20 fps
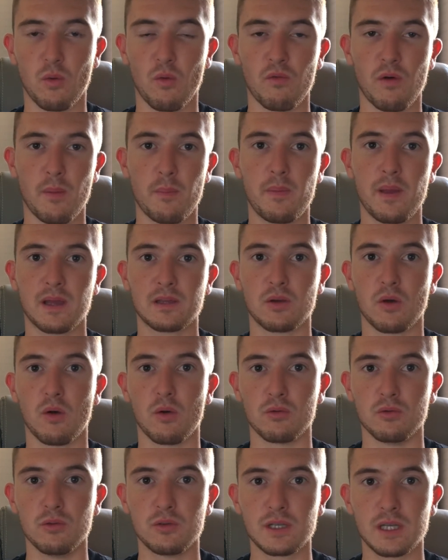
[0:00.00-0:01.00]
on va perdre
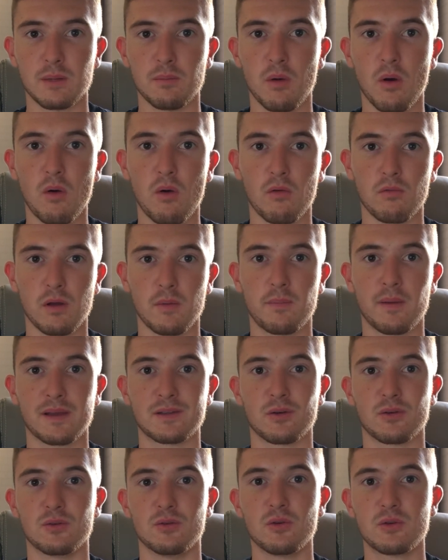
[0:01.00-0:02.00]
en nutriments, on va
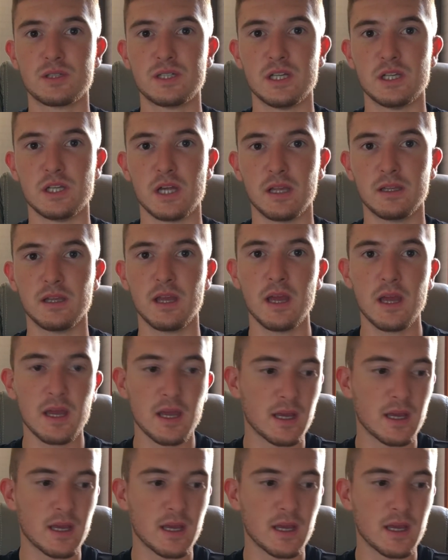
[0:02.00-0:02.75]
perdre en oxygène